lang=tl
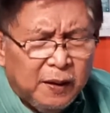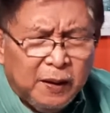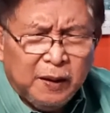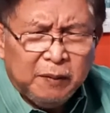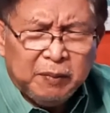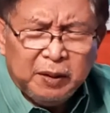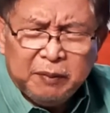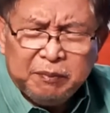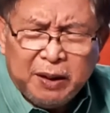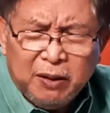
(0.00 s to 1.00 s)
and by
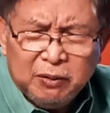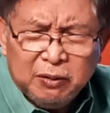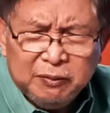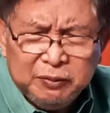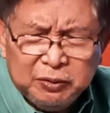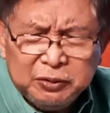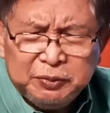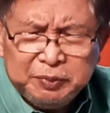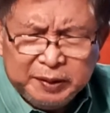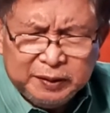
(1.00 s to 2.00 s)
the power of your
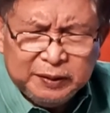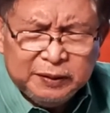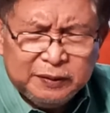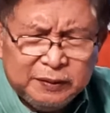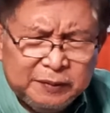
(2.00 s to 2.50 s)
spirit,